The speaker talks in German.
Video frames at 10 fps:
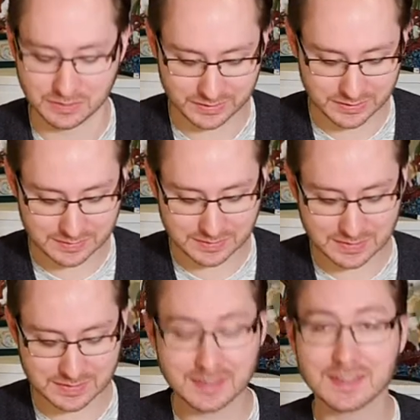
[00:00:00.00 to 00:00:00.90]
Wenn ihr das
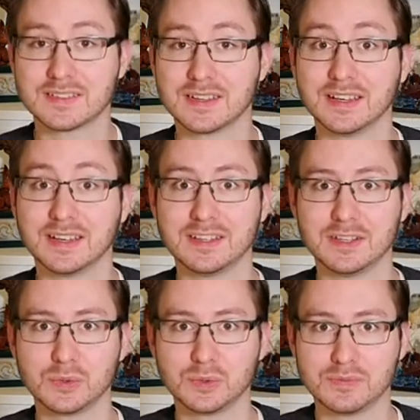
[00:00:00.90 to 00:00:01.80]
Ganze jetzt
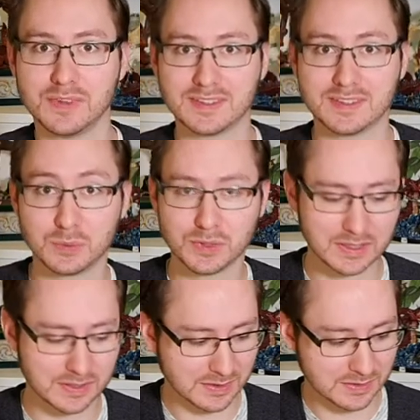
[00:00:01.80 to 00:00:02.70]
richtig gut fertig
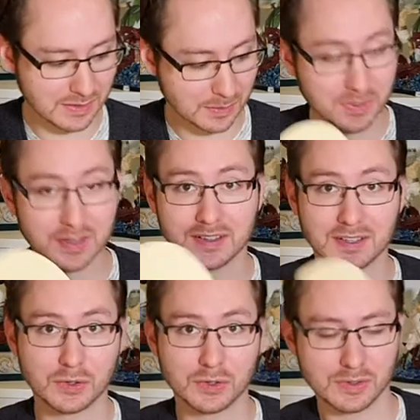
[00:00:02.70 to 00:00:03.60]
durchgeknetet habt,
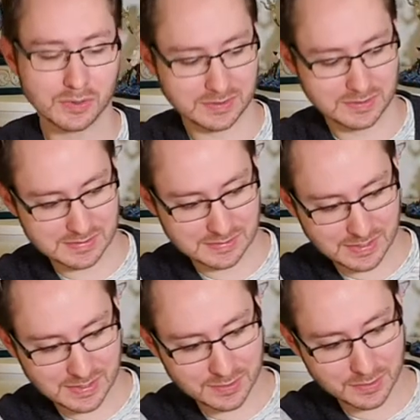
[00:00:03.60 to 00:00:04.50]
dann könnt ihr euch diesen
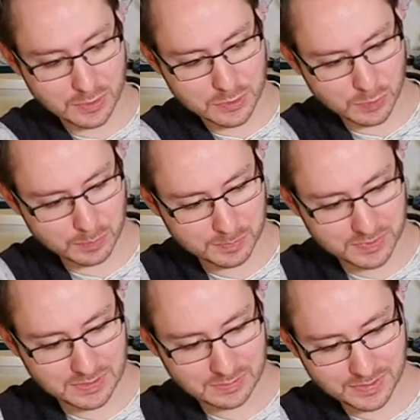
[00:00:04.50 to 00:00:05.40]
Teig schon mal
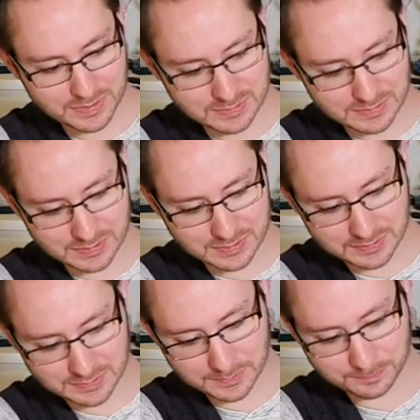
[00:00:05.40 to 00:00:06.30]
mit Hilfe einer
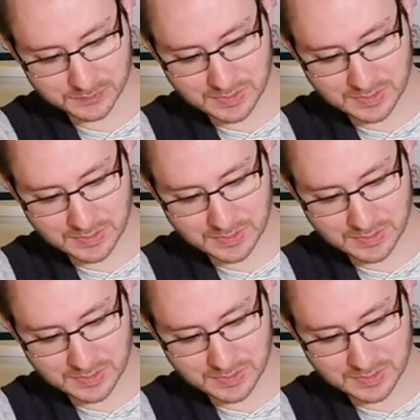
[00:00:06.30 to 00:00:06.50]
Teigkarte